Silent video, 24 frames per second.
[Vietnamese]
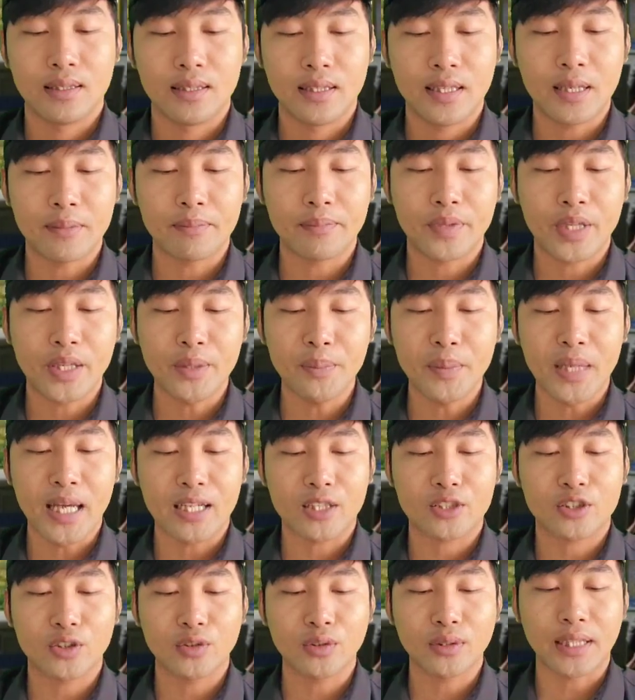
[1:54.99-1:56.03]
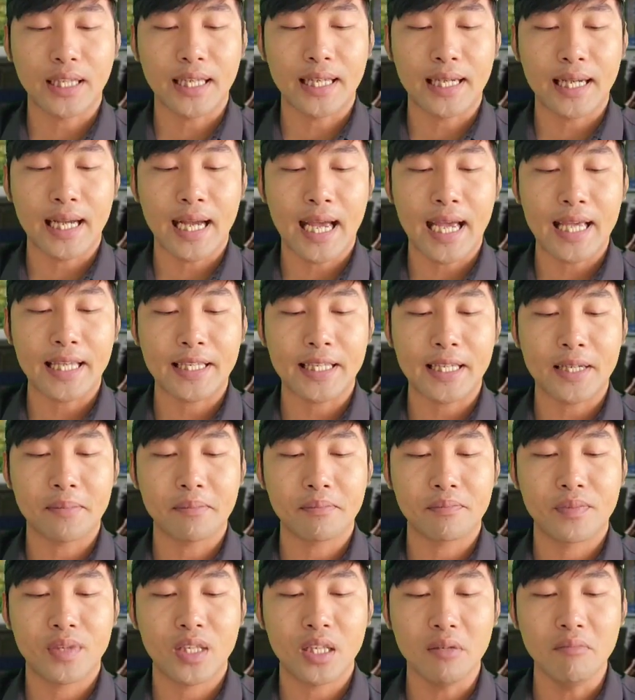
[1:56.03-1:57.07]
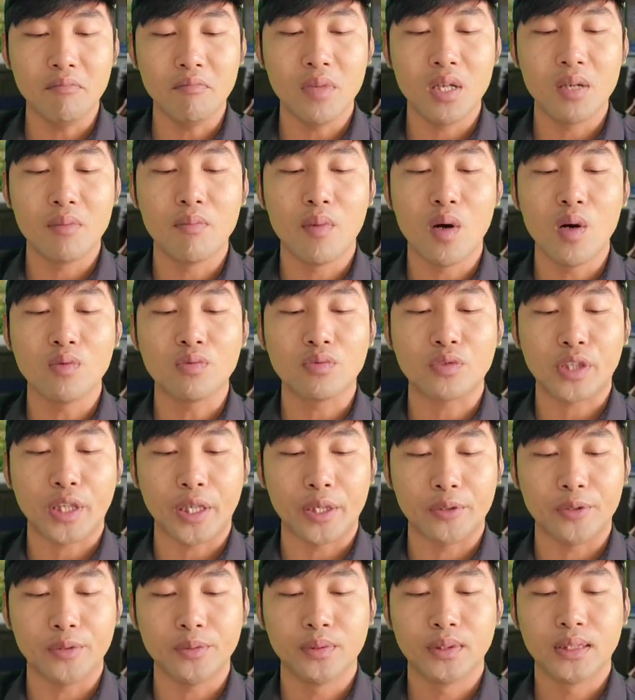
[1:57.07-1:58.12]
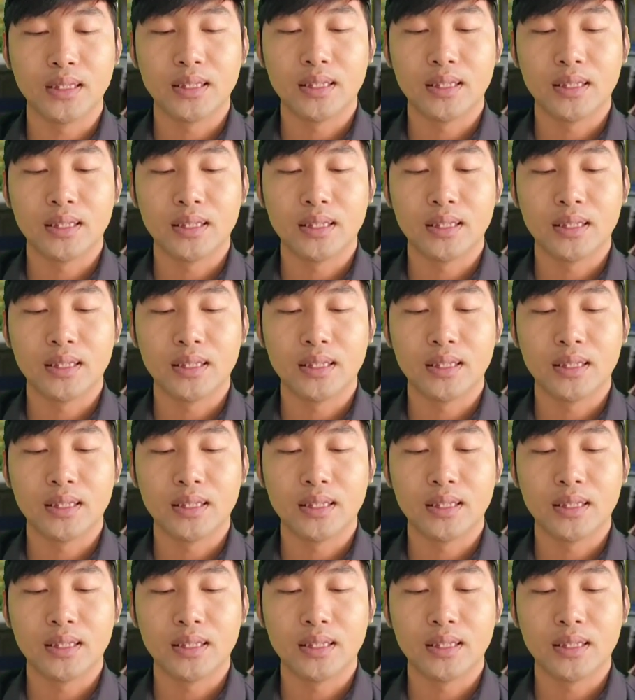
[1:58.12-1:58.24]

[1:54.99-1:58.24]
nhằm chiếm đoạt số tiền 291 triệu